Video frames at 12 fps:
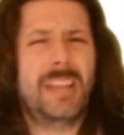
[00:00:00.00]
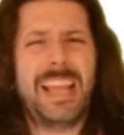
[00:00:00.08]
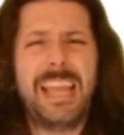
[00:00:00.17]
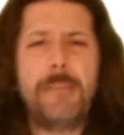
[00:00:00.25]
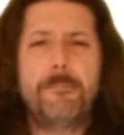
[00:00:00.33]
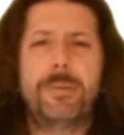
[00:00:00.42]

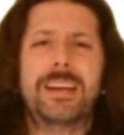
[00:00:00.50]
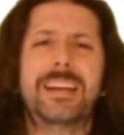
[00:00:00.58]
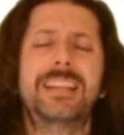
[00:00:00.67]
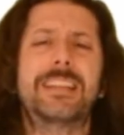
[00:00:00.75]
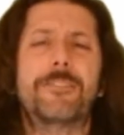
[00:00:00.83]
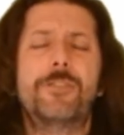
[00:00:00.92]

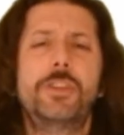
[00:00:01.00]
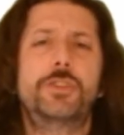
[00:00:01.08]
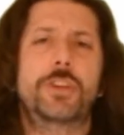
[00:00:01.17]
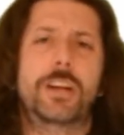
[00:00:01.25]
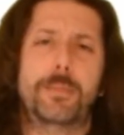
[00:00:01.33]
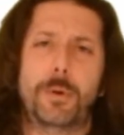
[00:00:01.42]
Imparerete a
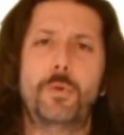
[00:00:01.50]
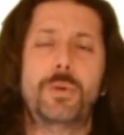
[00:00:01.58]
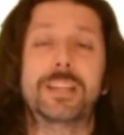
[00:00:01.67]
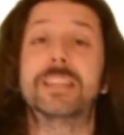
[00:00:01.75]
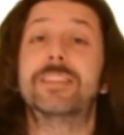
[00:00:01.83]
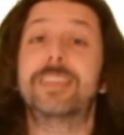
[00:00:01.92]
vincere la
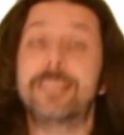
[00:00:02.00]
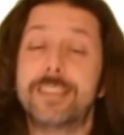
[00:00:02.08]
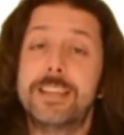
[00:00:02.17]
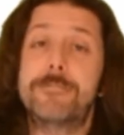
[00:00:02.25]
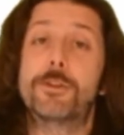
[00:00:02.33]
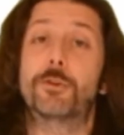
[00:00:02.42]
paura e
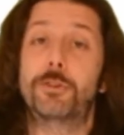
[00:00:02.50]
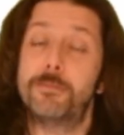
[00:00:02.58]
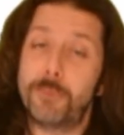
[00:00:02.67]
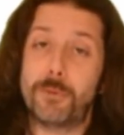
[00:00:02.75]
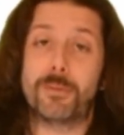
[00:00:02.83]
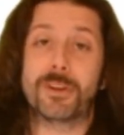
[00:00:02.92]
divertirvi con il
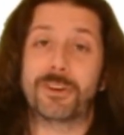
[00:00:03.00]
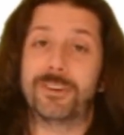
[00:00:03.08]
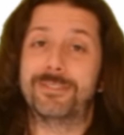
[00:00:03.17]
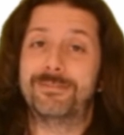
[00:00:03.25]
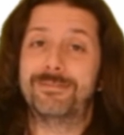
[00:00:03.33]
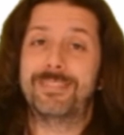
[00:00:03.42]
pubblico.
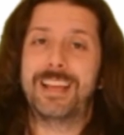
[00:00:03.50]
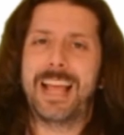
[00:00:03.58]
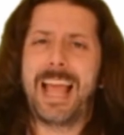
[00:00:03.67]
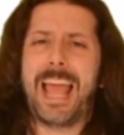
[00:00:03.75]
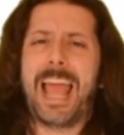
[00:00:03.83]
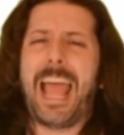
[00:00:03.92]

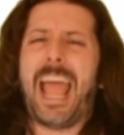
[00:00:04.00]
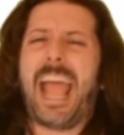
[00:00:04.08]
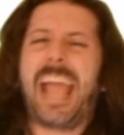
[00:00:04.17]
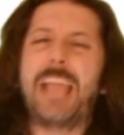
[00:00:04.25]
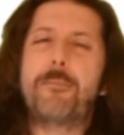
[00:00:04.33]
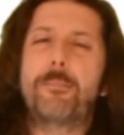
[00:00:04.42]

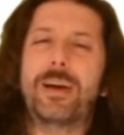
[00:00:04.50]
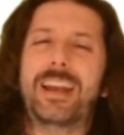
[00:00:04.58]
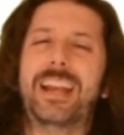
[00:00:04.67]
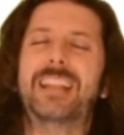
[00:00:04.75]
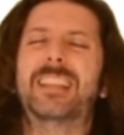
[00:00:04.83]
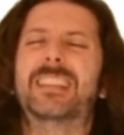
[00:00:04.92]

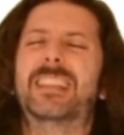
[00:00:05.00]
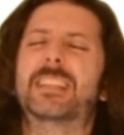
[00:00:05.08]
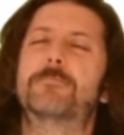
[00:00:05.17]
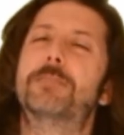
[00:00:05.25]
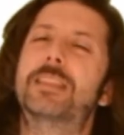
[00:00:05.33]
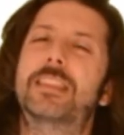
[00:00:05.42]
Imparerete a
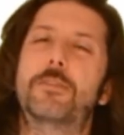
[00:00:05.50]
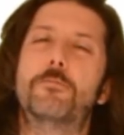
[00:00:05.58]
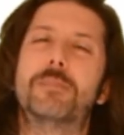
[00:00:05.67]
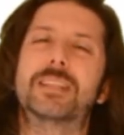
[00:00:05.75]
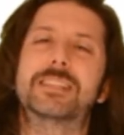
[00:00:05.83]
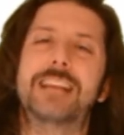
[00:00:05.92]
trasmettere un
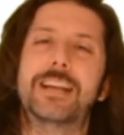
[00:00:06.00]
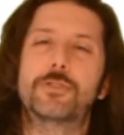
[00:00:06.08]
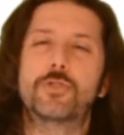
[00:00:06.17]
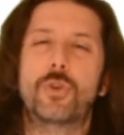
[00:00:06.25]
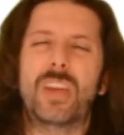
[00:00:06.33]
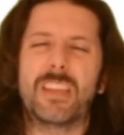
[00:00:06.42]

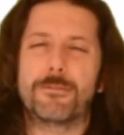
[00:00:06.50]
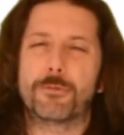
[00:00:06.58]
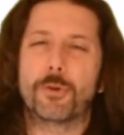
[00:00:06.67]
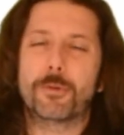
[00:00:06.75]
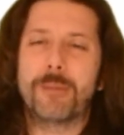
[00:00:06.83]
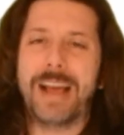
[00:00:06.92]
messaggio in
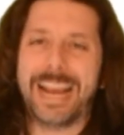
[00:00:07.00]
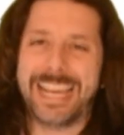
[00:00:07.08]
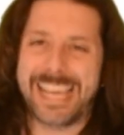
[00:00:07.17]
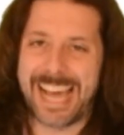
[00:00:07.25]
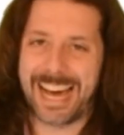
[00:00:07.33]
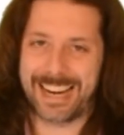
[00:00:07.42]
forma
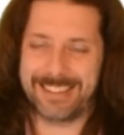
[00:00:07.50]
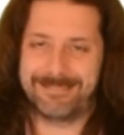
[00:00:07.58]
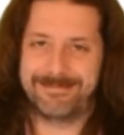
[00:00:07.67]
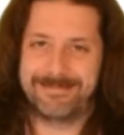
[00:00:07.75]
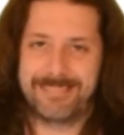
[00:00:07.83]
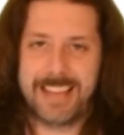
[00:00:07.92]
chiara
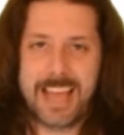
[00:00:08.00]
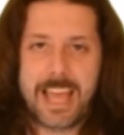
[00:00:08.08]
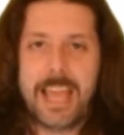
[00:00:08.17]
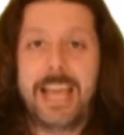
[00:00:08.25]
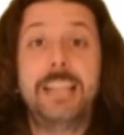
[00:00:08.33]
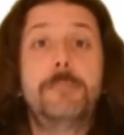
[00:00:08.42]

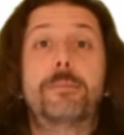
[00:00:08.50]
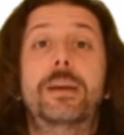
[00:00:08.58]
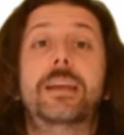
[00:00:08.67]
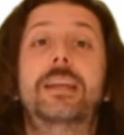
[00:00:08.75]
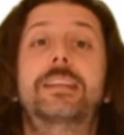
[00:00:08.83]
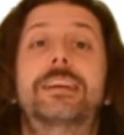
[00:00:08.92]
ed
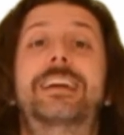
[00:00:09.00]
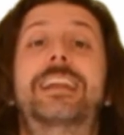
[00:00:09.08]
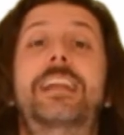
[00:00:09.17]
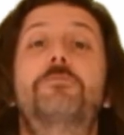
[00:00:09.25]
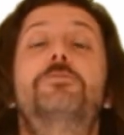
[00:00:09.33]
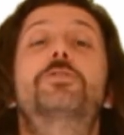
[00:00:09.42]
imparerete a
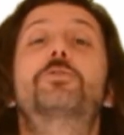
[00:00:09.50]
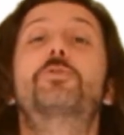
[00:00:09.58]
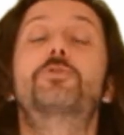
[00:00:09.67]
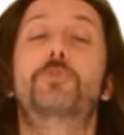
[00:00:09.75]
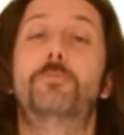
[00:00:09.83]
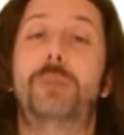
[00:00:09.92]
creare un
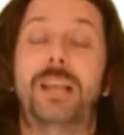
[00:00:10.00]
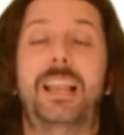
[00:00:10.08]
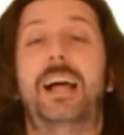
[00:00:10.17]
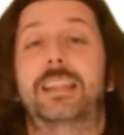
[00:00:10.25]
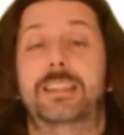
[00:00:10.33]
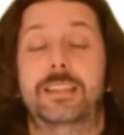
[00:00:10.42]
discorso
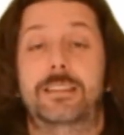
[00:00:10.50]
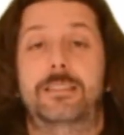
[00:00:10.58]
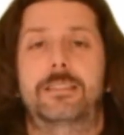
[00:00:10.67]
brillante.